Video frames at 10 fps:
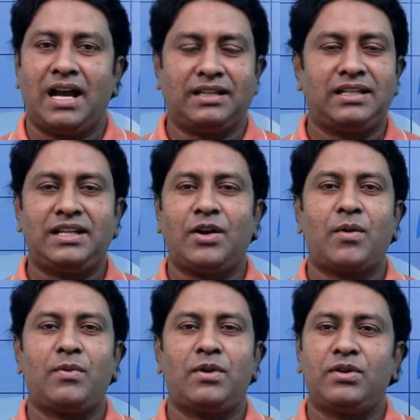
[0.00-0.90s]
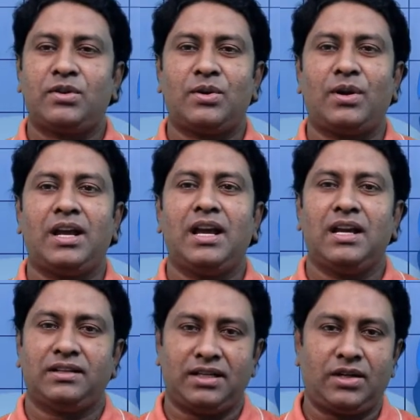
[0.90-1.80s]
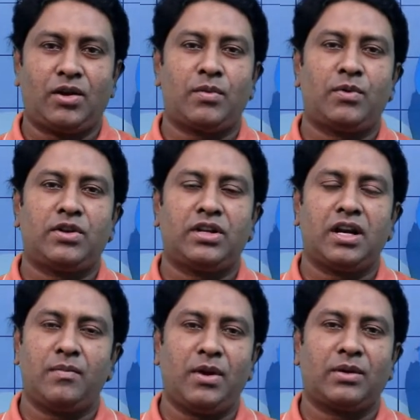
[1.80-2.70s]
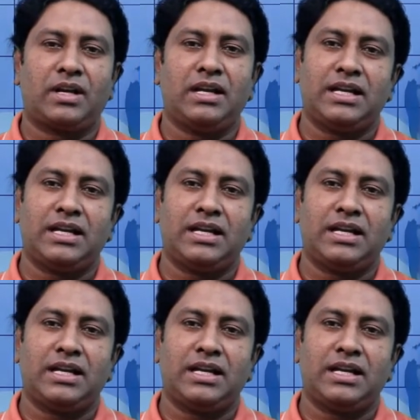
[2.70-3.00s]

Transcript: আর সিটি কর্পোরেশন হলে সিটি কর্পোরেশনের মেয়রকে